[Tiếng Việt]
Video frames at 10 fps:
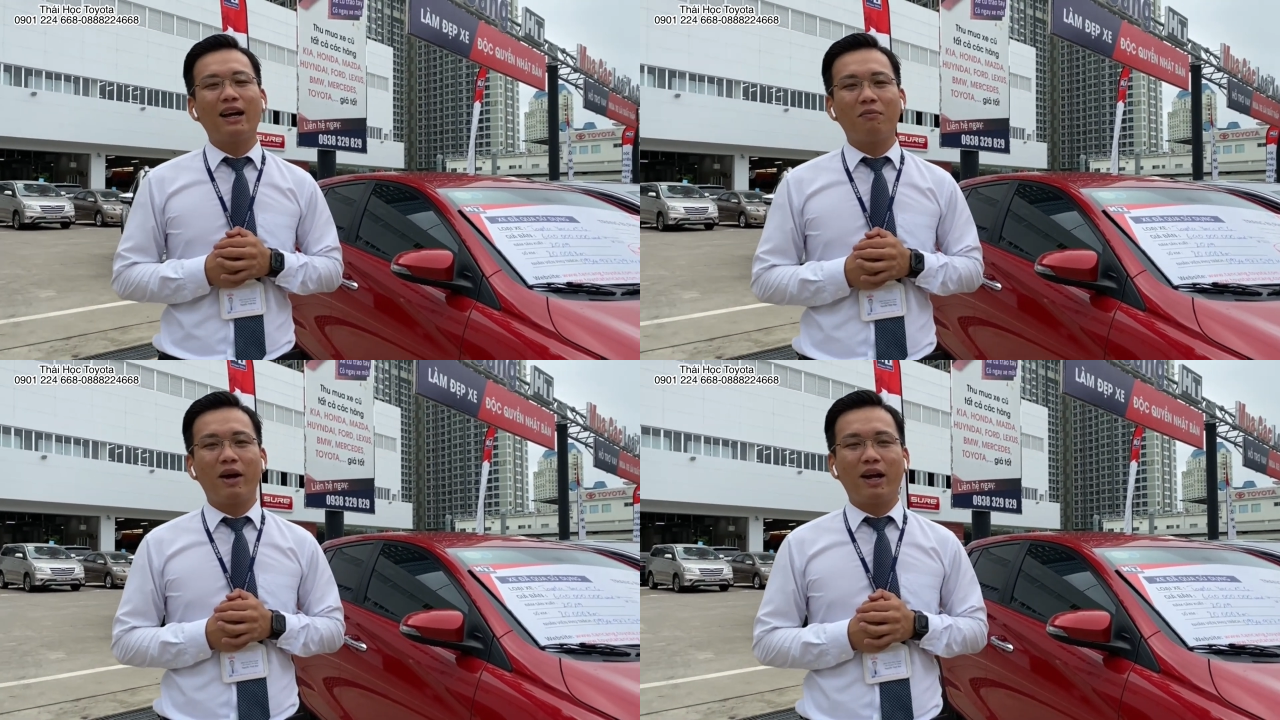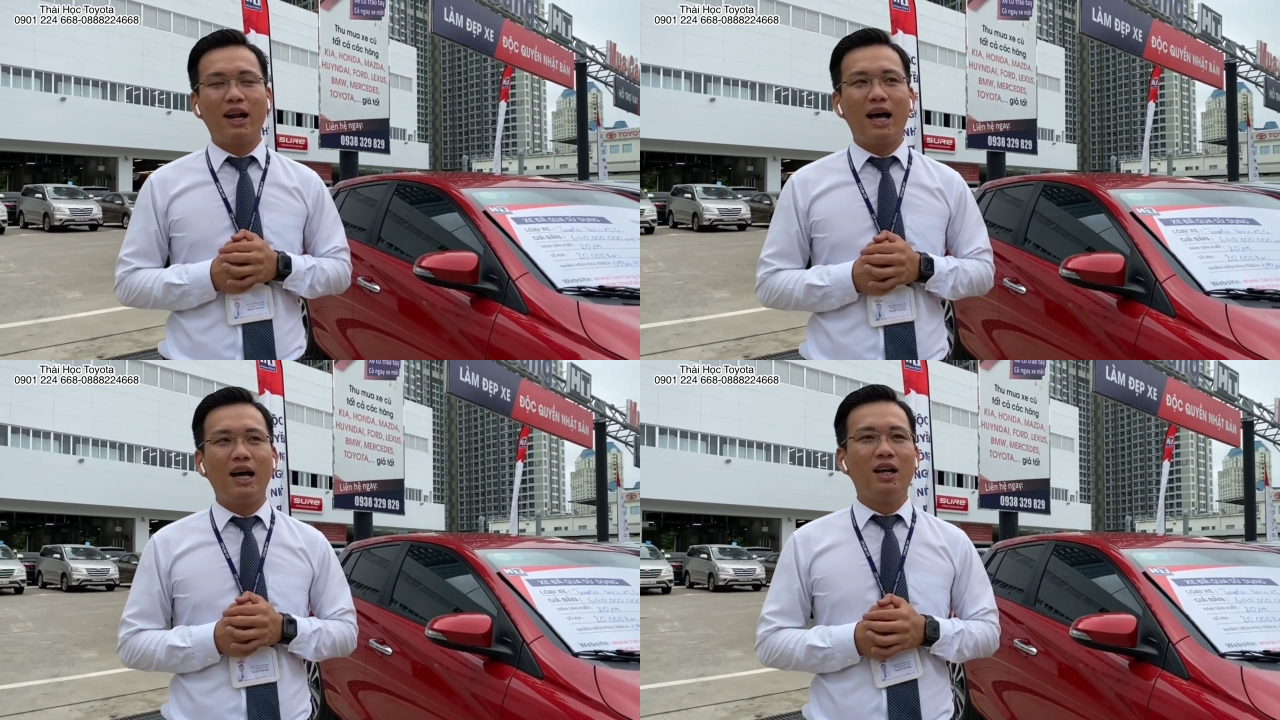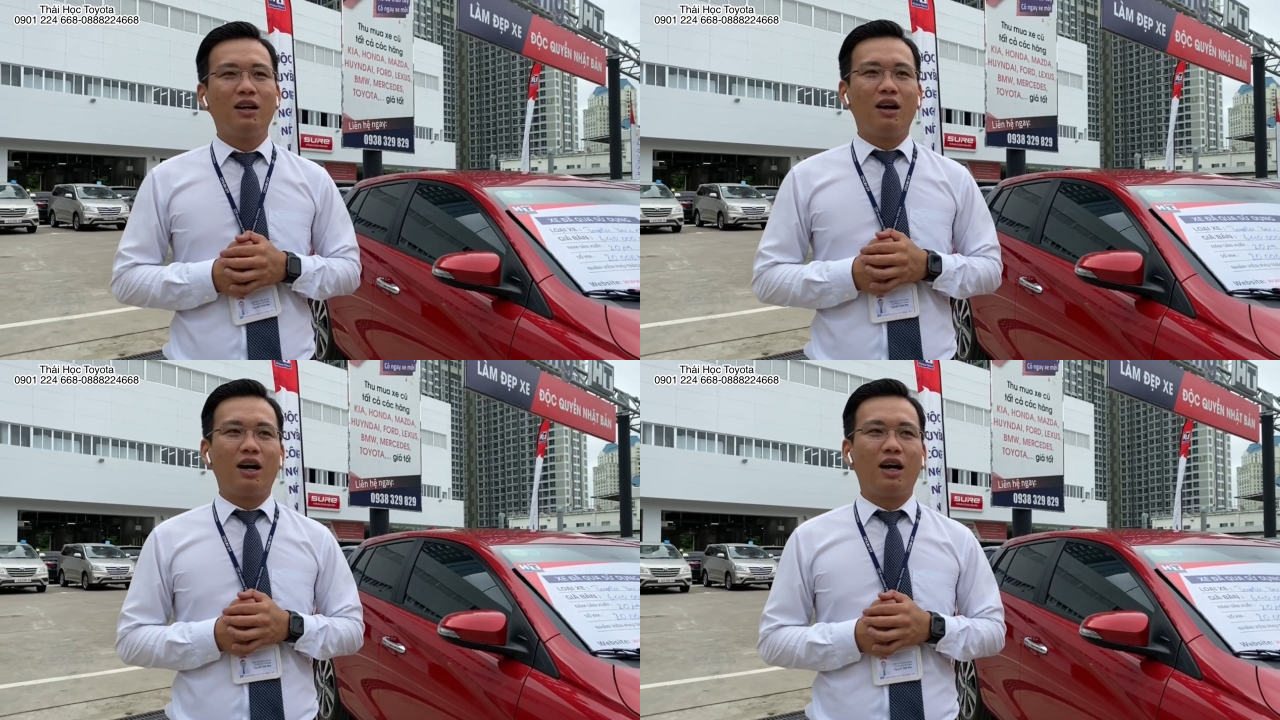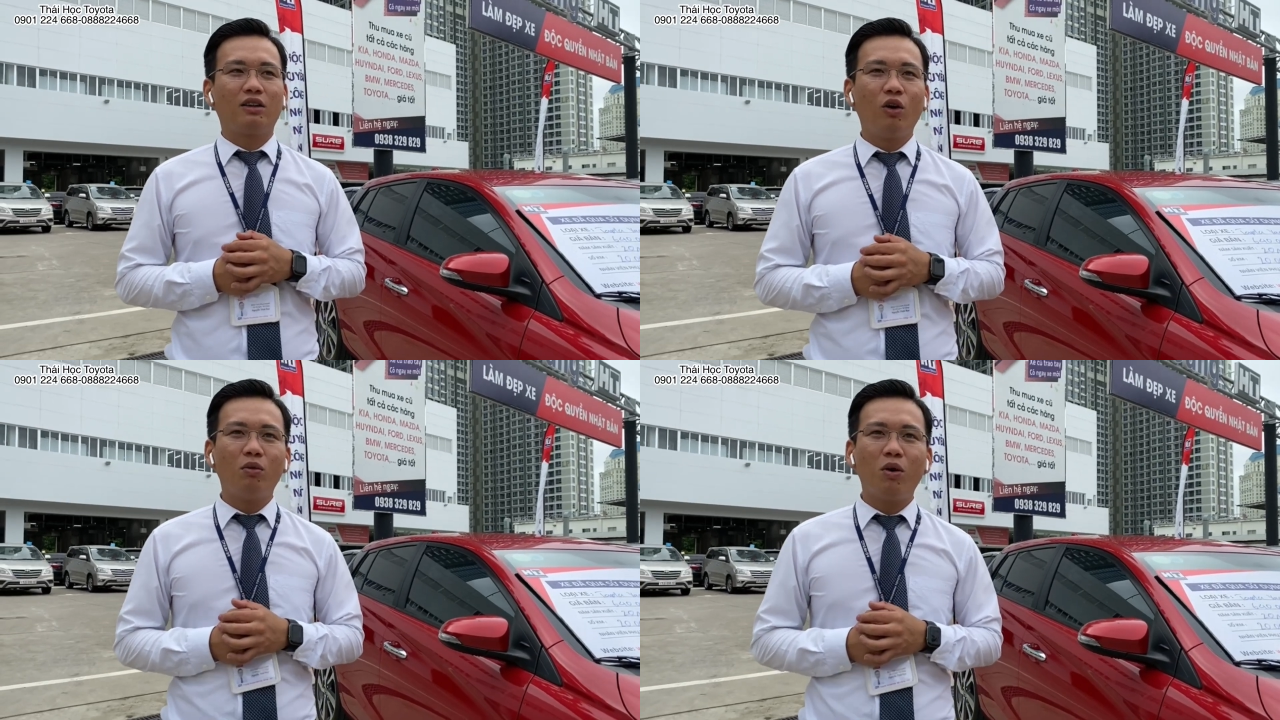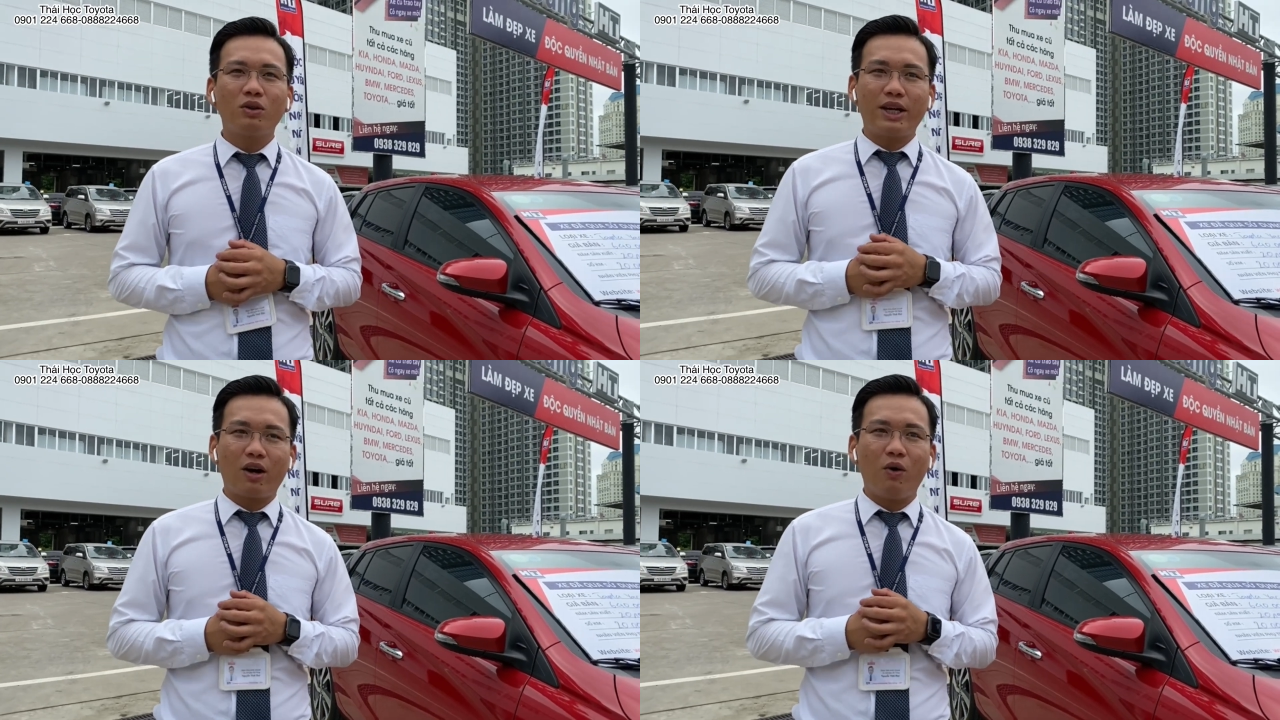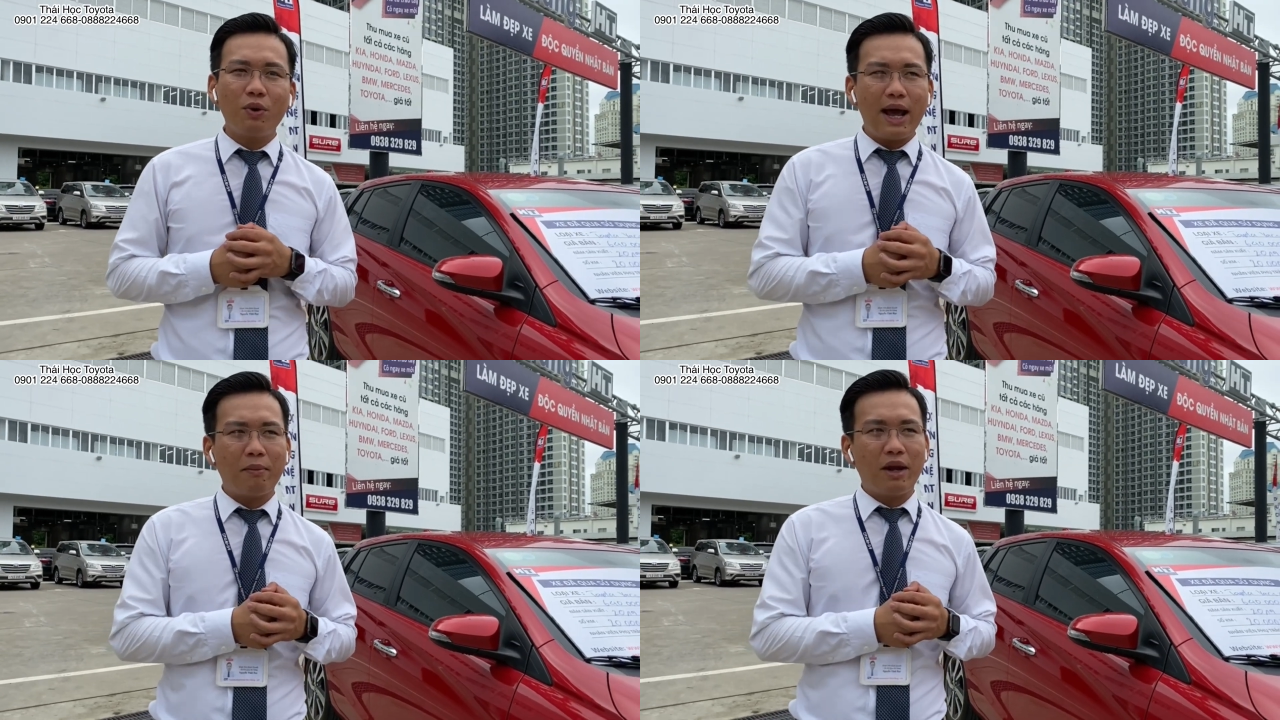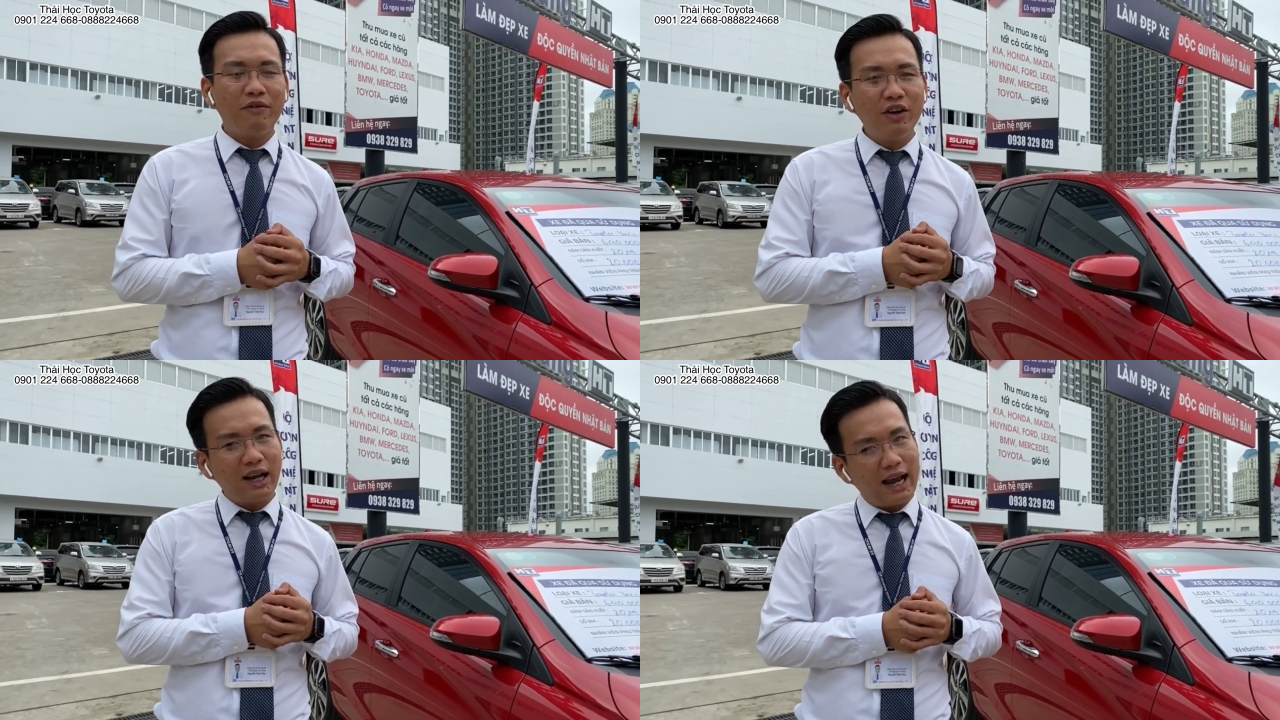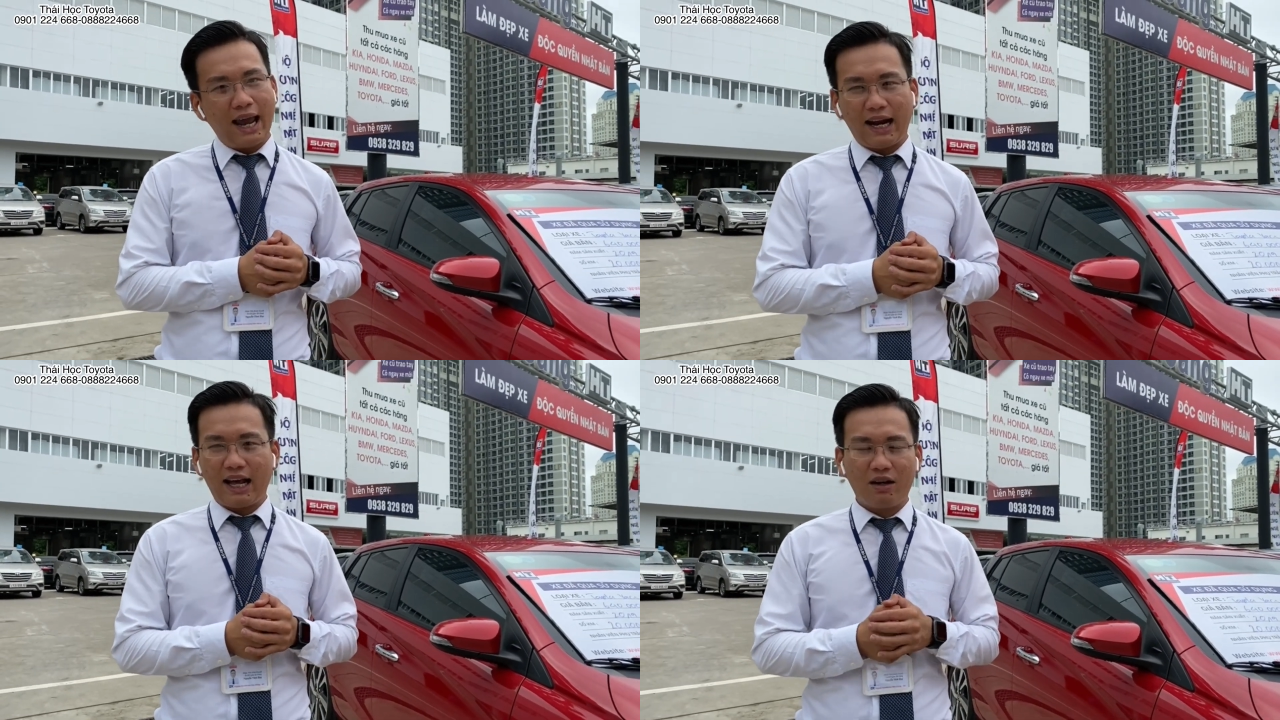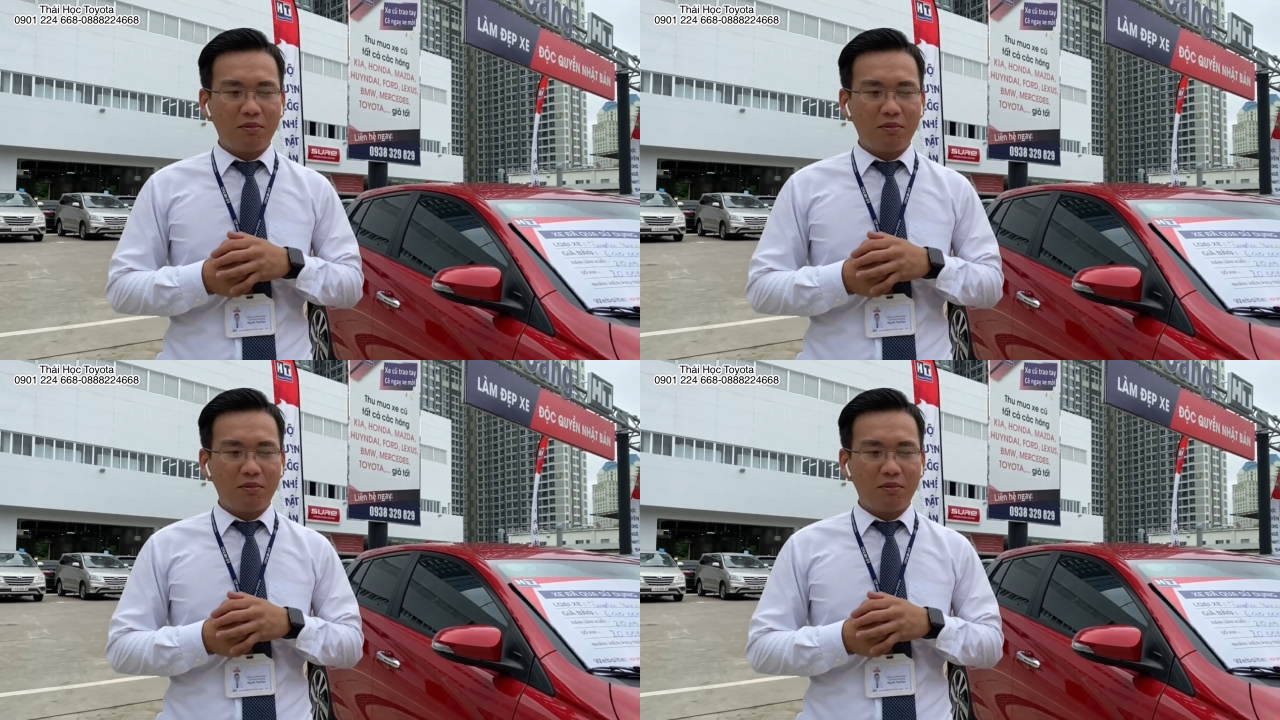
đặc biệt là uh, thu mua xe cũ đang bị vướng ngân hàng nè.